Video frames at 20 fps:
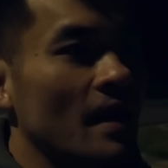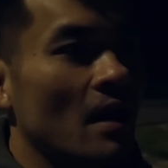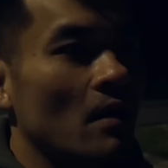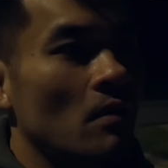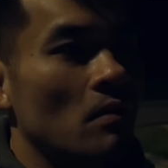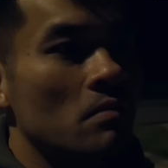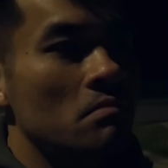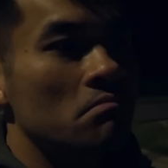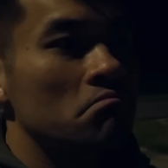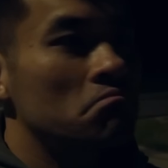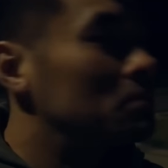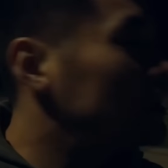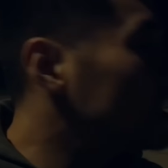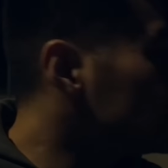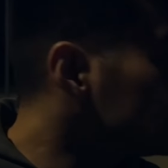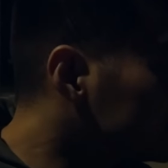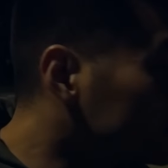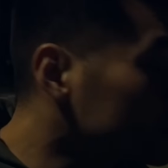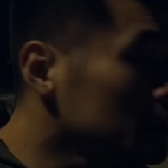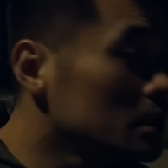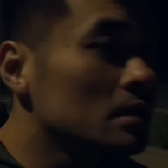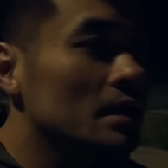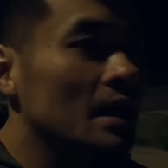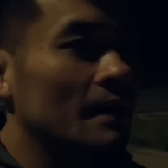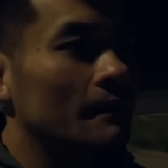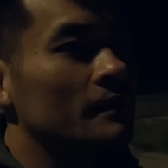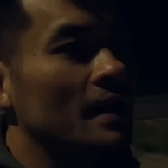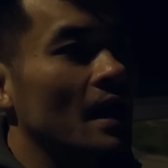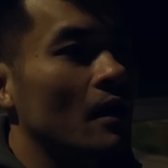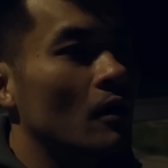nhau, lên trường
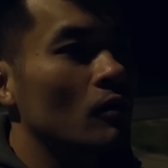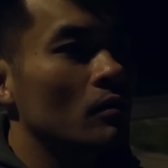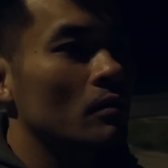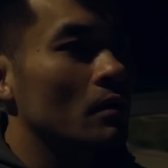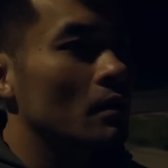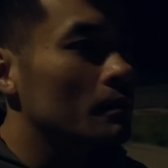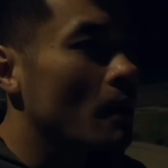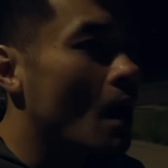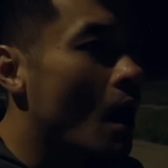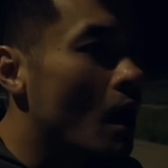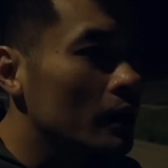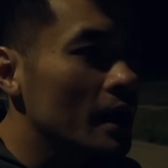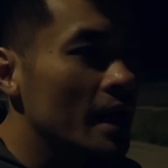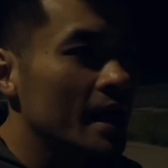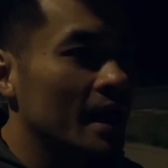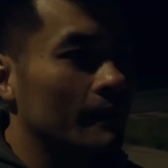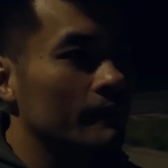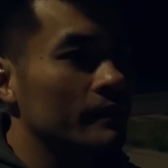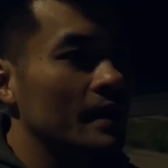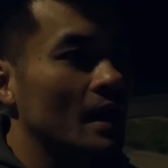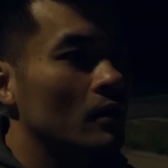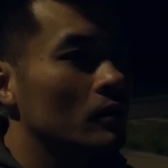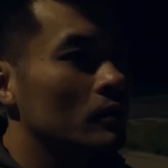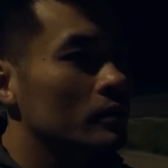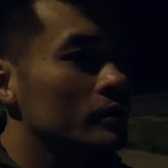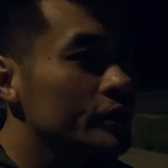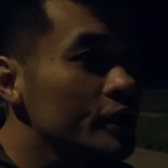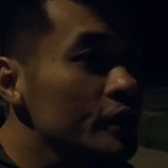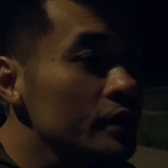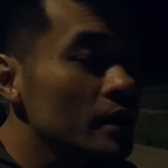gặp nhau, party gặp nhau.
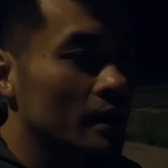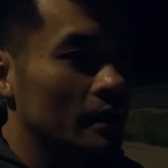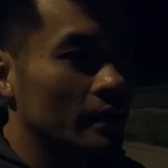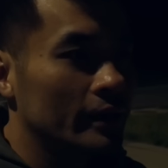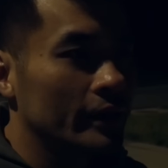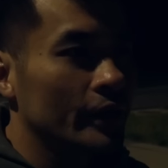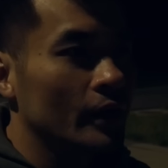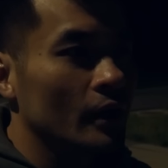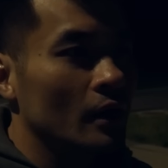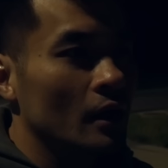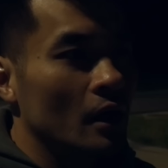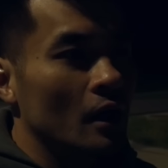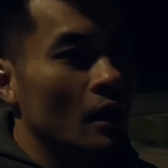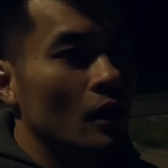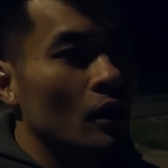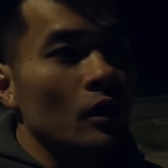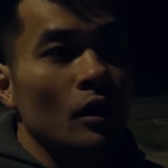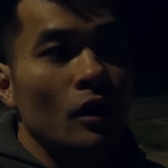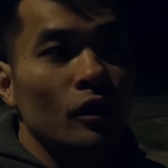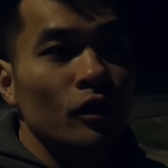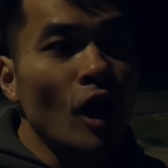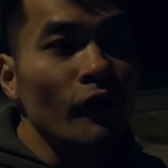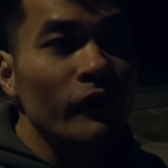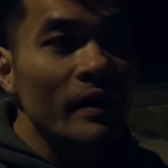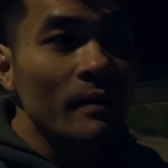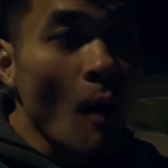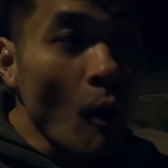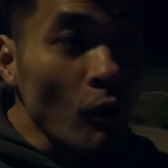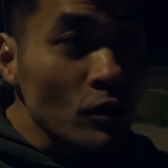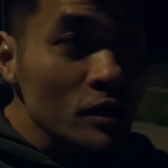Chưa. Đối
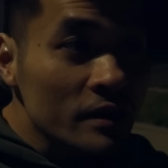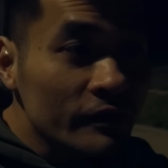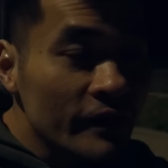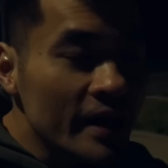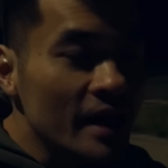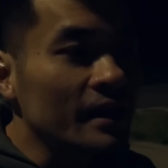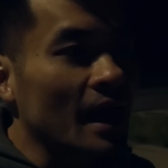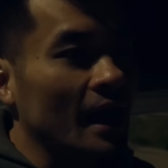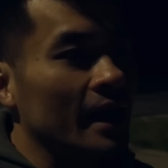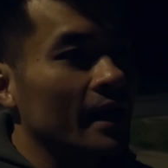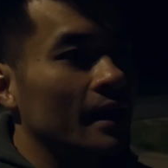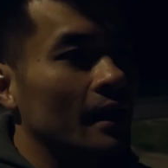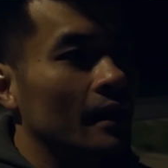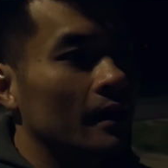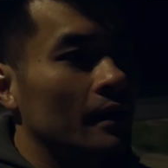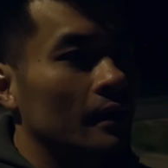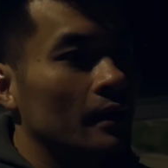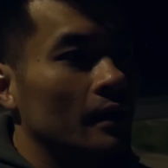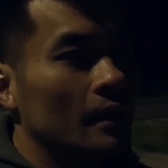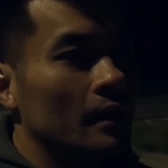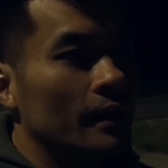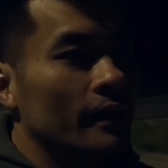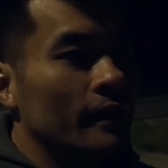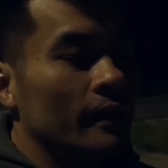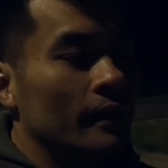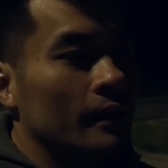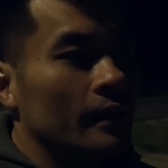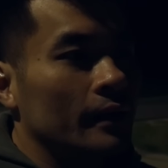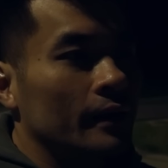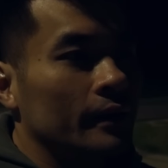với 4 sinh viên này á,
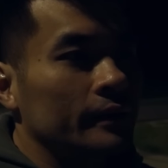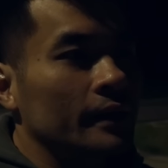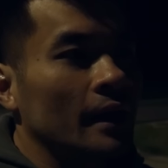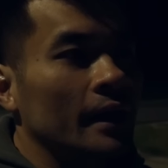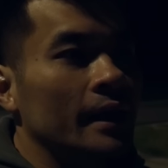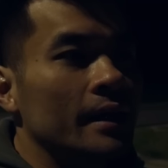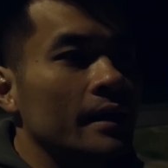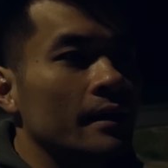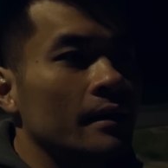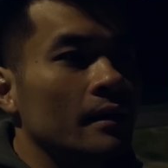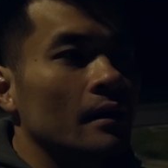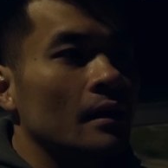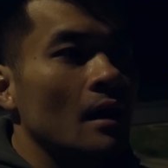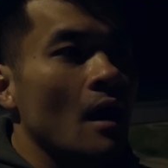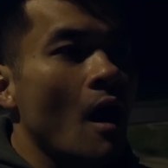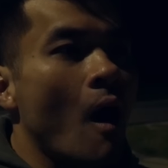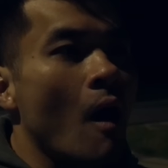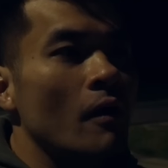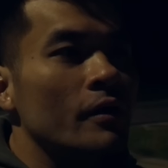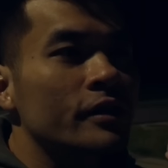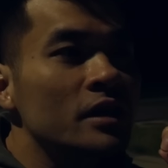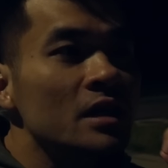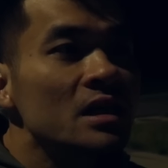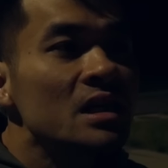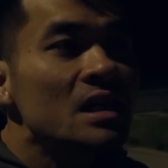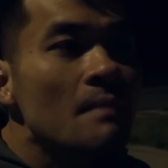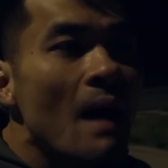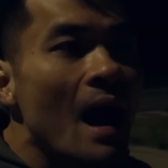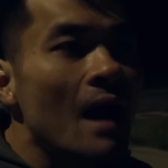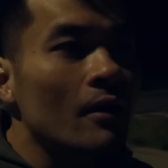thì họ
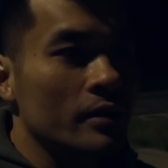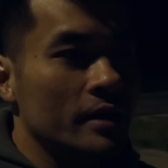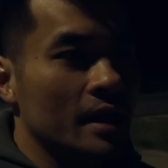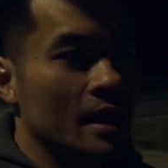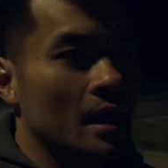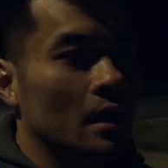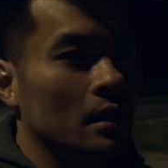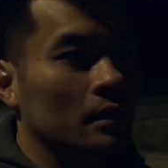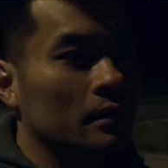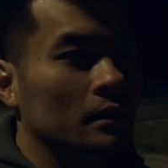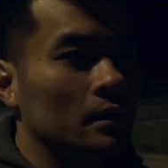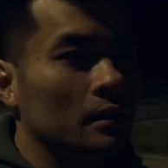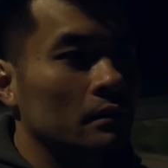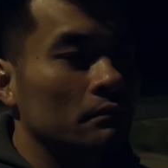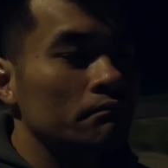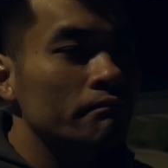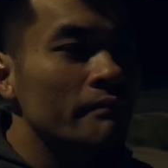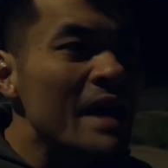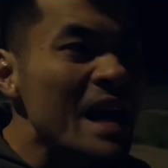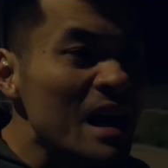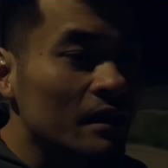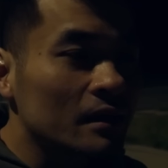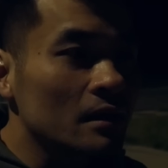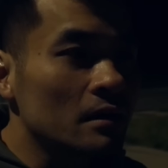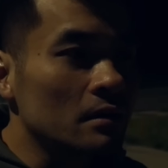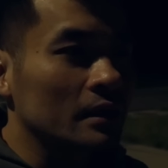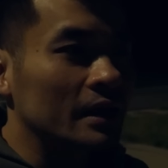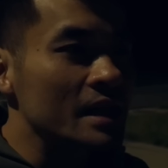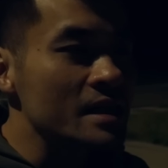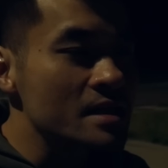chưa bao giờ biết
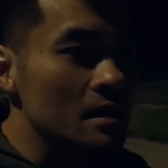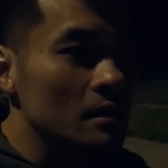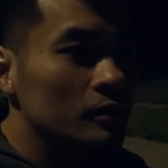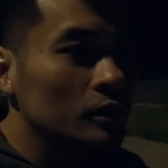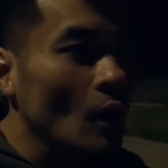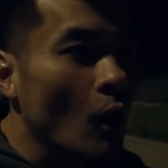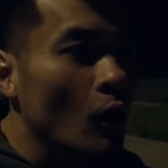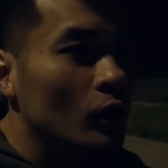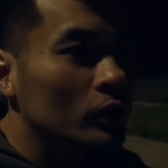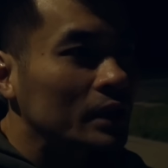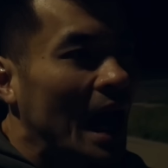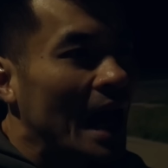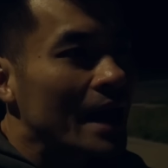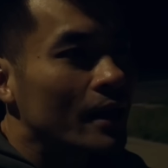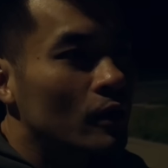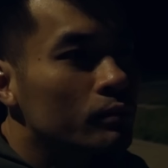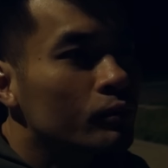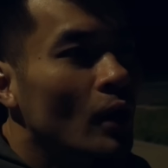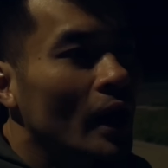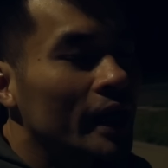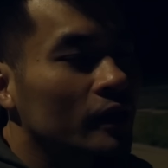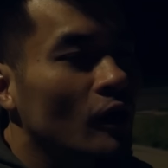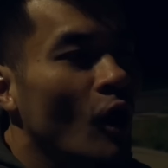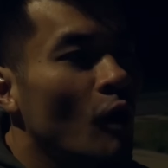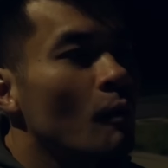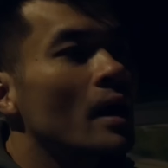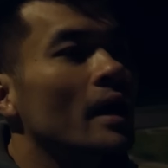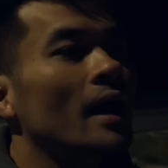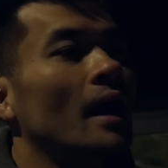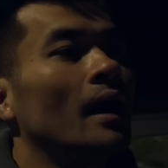được cái sự tồn tại của Bryan
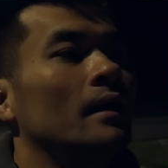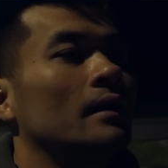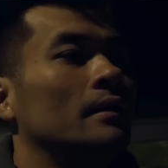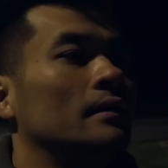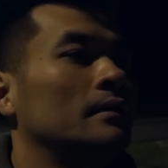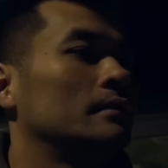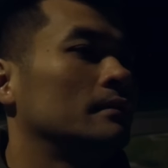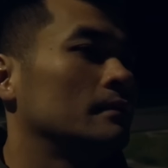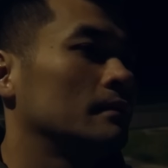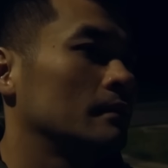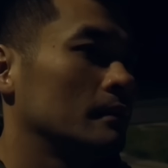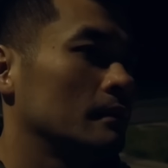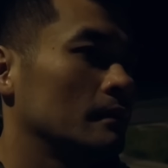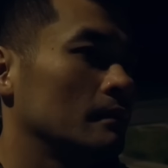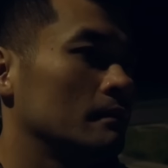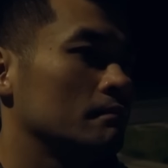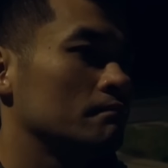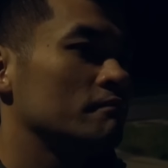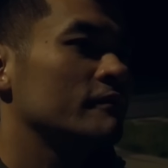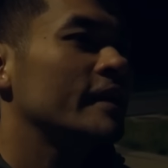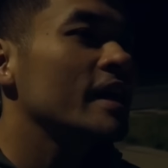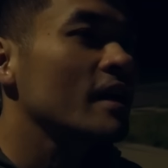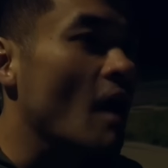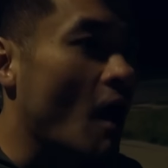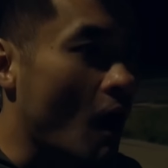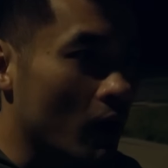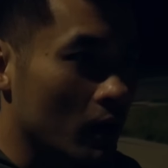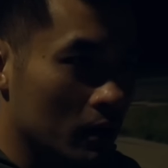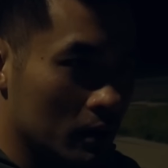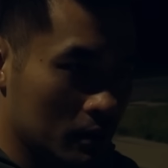Kohberger. Riêng
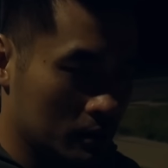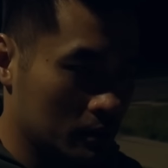họ.